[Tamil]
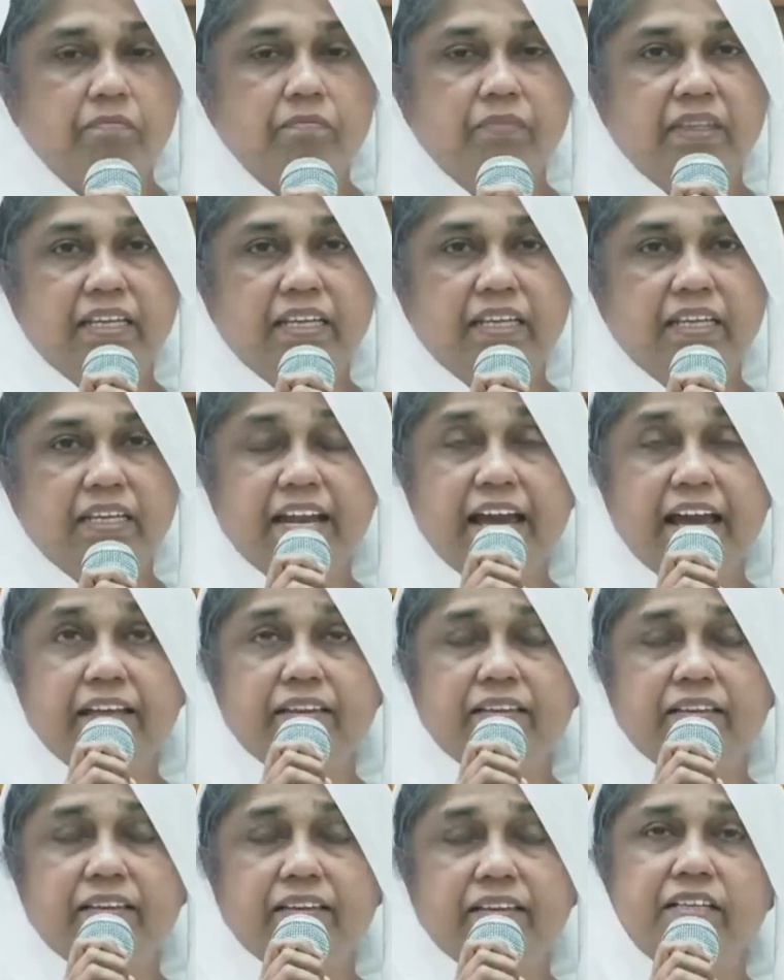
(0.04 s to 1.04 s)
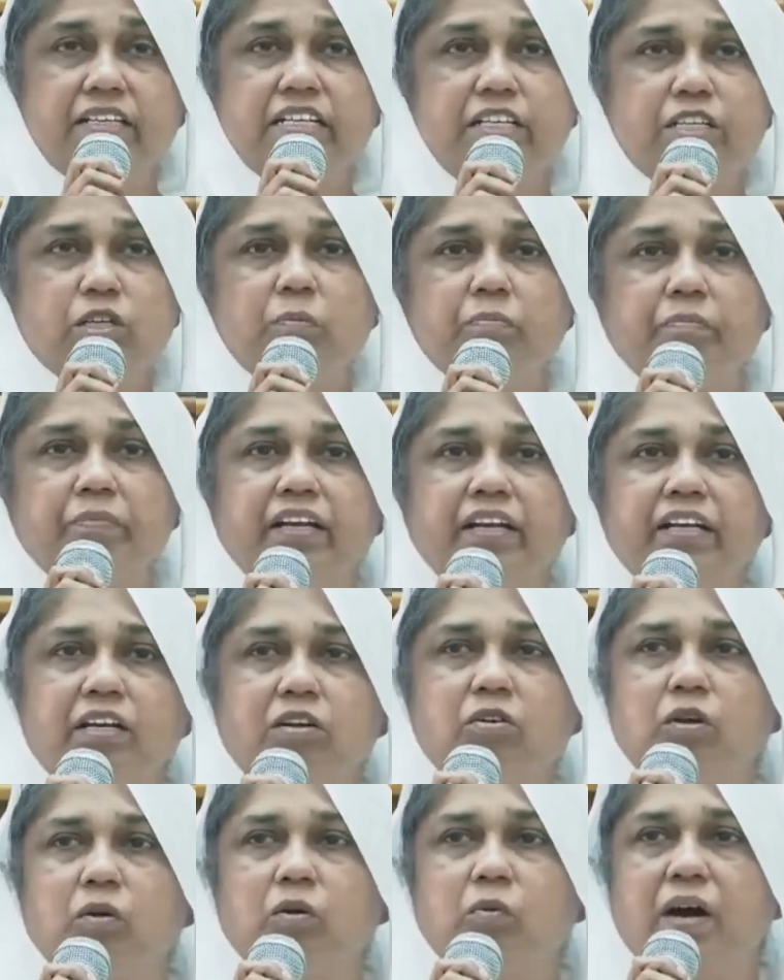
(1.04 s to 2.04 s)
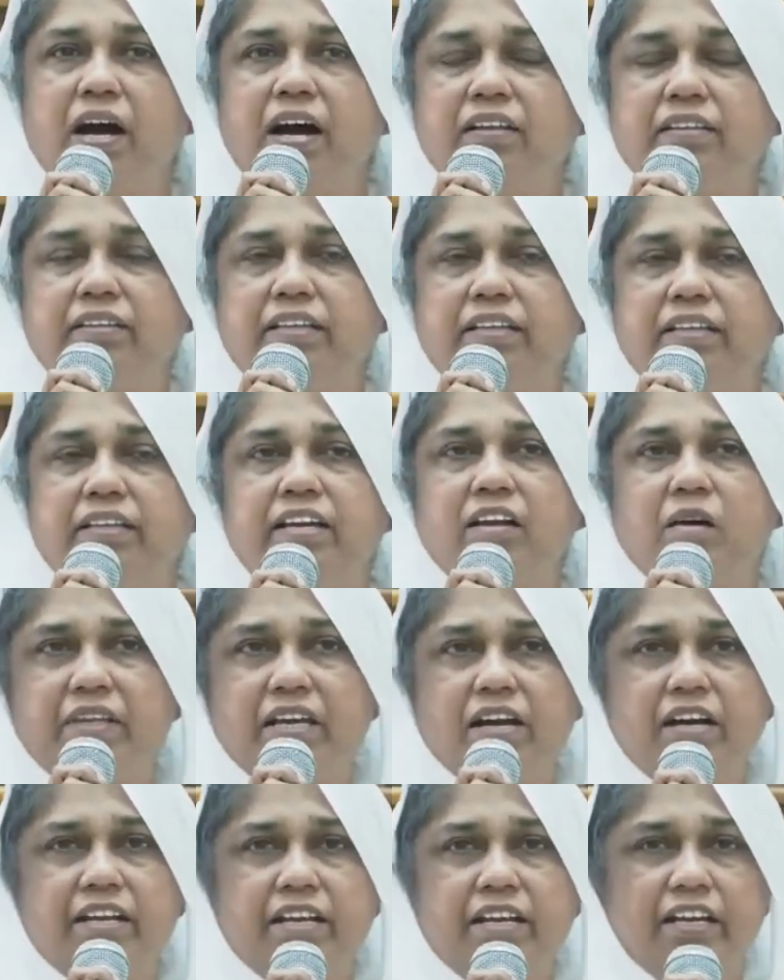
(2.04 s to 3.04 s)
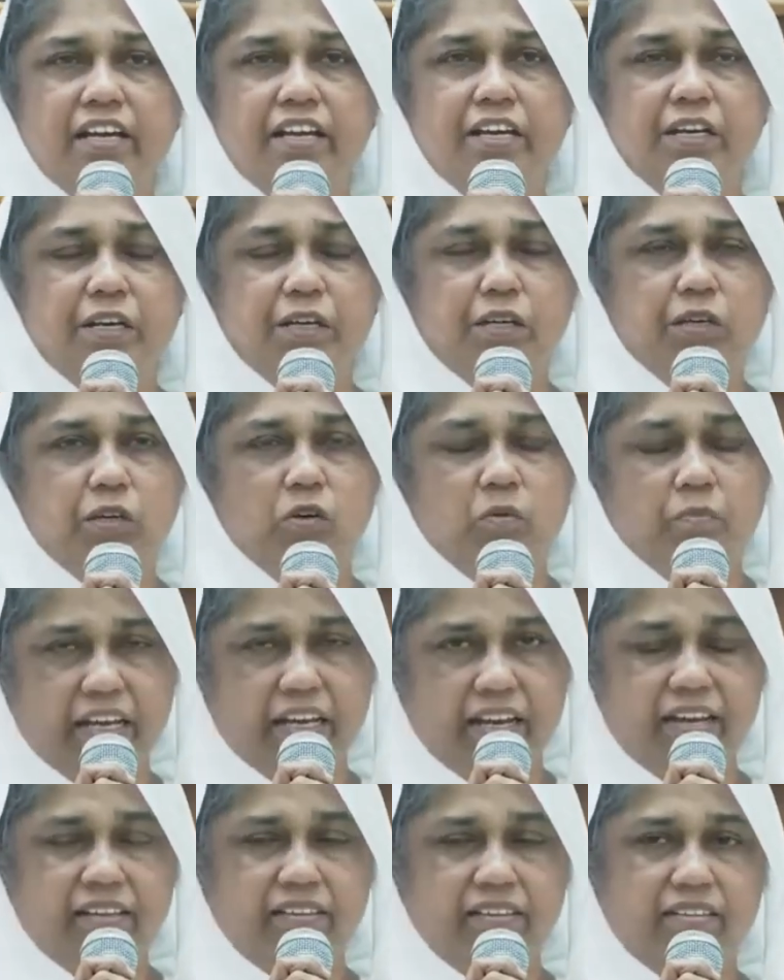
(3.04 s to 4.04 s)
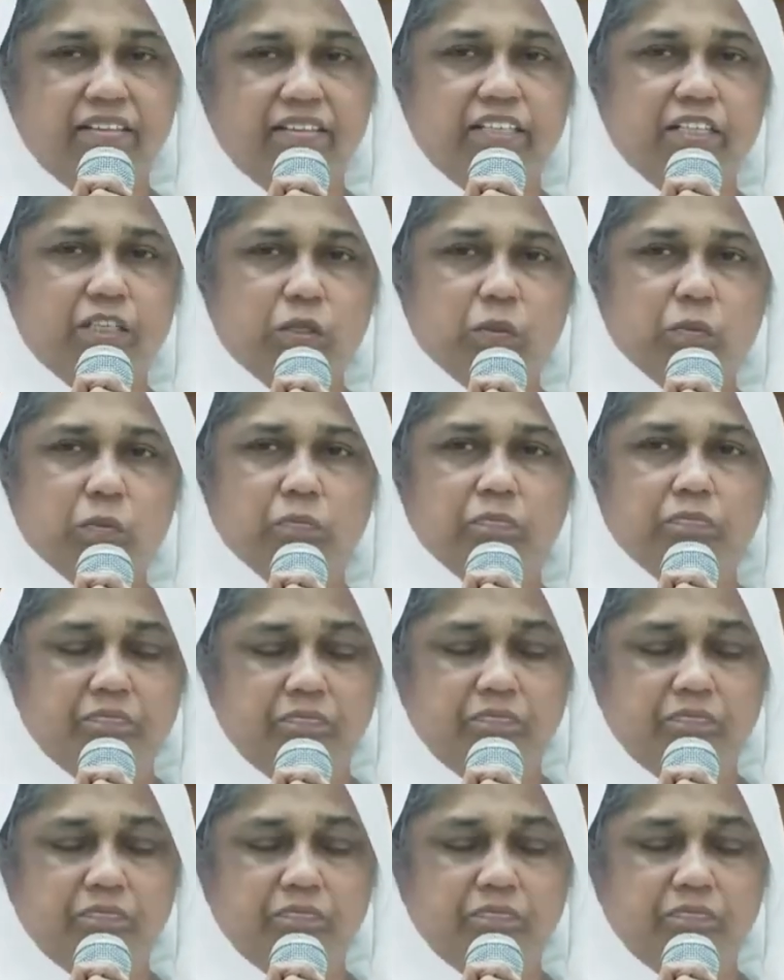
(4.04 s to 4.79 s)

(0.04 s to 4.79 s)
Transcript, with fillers: நினைத்தருளும் என்கிற ஒரு வார்த்தையை நாம் தியானிக்க இருக்கிறோம் நினைத்தருளும்